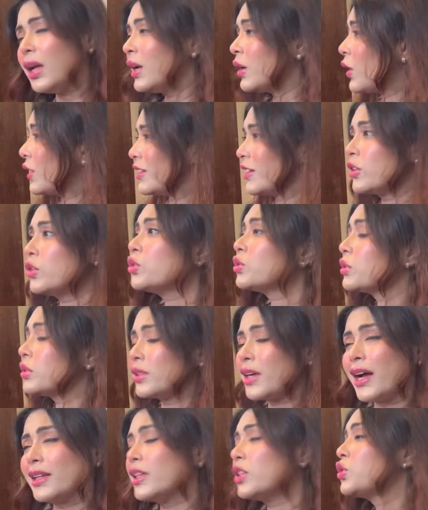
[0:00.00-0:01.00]
কাদা
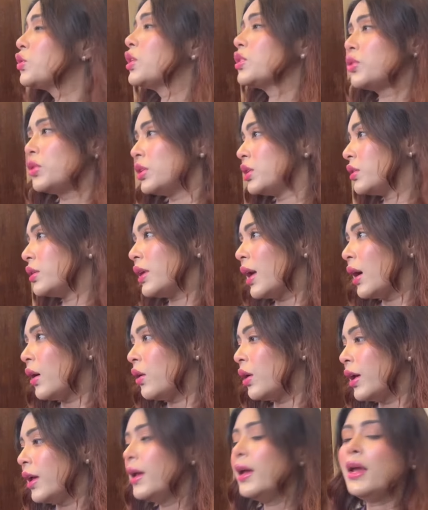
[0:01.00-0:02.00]
কাদা ছোড়াছুড়ি যেন না
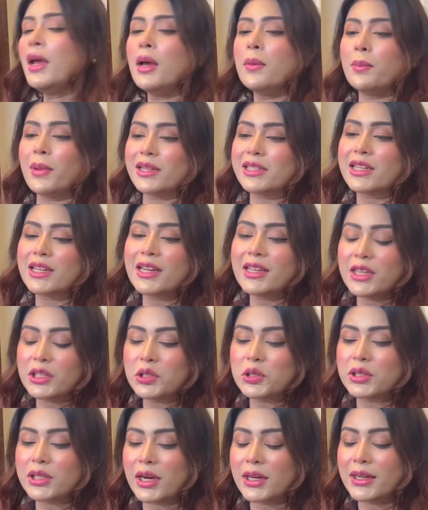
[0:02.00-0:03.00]
হয় মাঝখানে কিছু
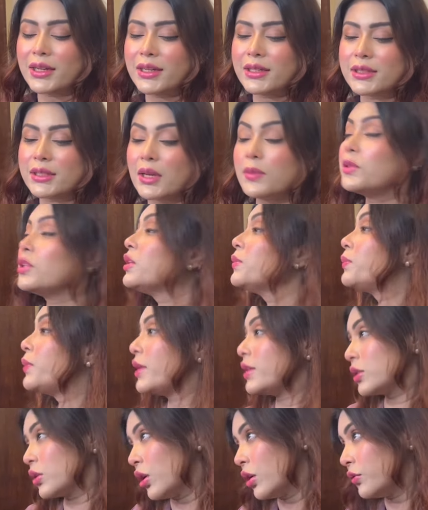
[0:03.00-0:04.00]
জার্নালিস্ট আমি একদিন
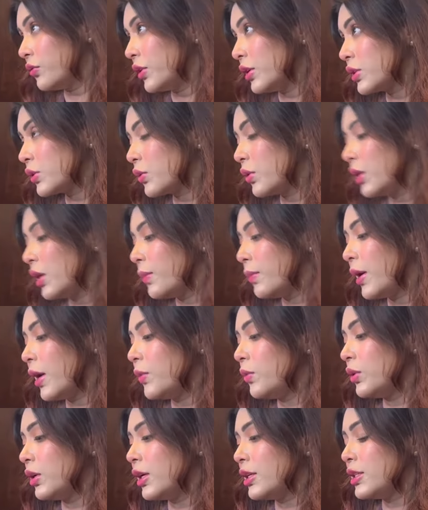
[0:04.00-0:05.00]
প্রেস কনফারেন্স করলাম ভাই
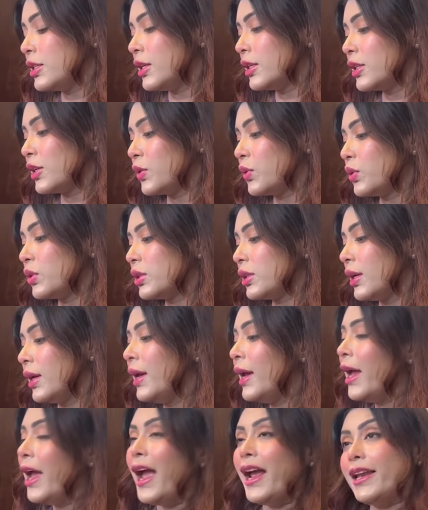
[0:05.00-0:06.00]
বোনেরা জিজ্ঞাসা করছে
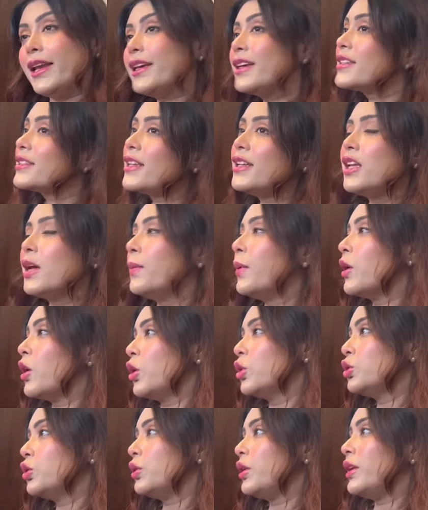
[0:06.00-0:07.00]
এটা কি সিনেমার
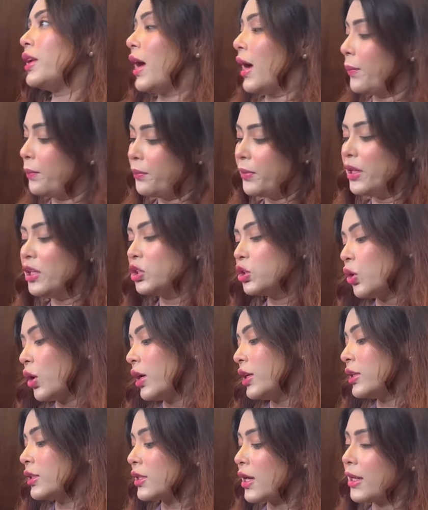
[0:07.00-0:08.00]
অংশ কিনা আপনি
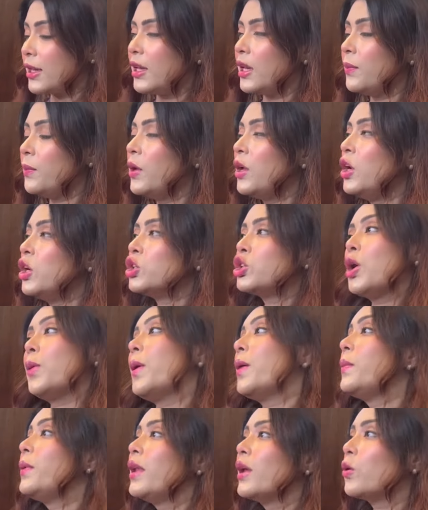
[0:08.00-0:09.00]
জয় সাকিব
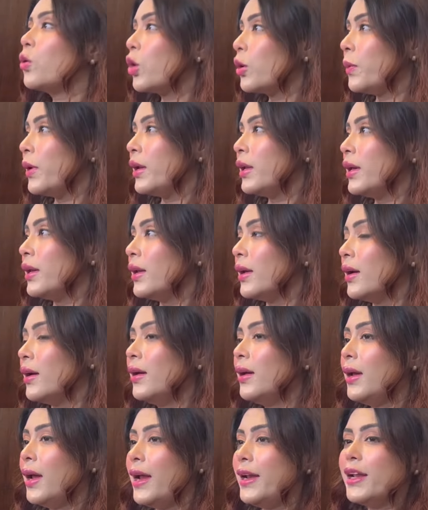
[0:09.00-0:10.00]
সবাই মিলে করবেন কিনা
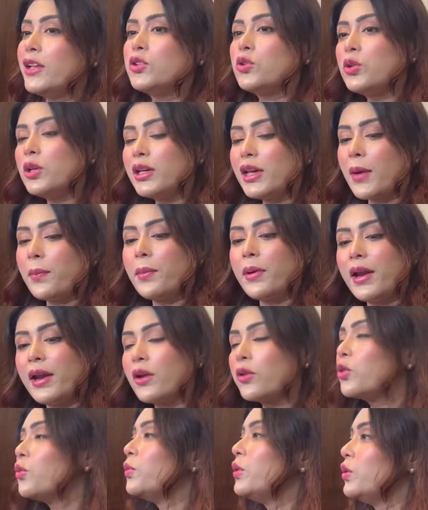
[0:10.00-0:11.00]
এটার জন্য কি আপনারা
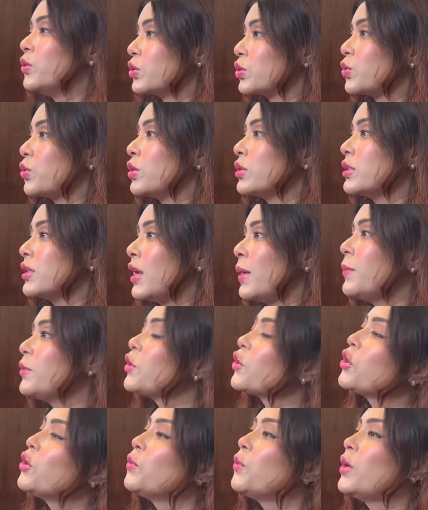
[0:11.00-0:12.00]
এরকম নিউজ করছেন আমি
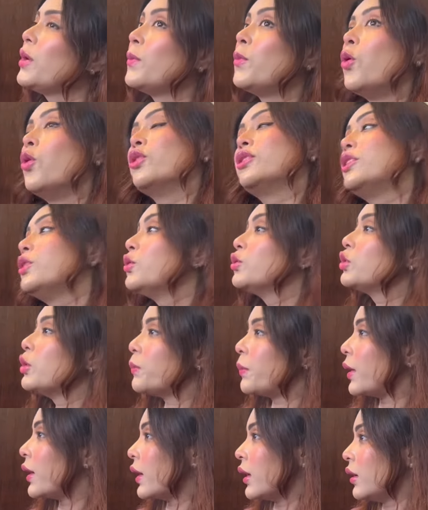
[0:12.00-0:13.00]
তখন বললাম হতেও তো
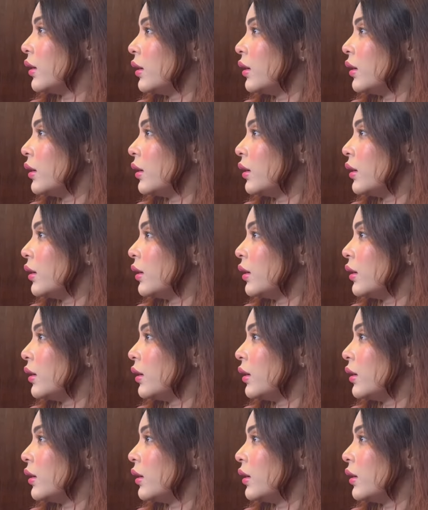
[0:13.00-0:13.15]
পারে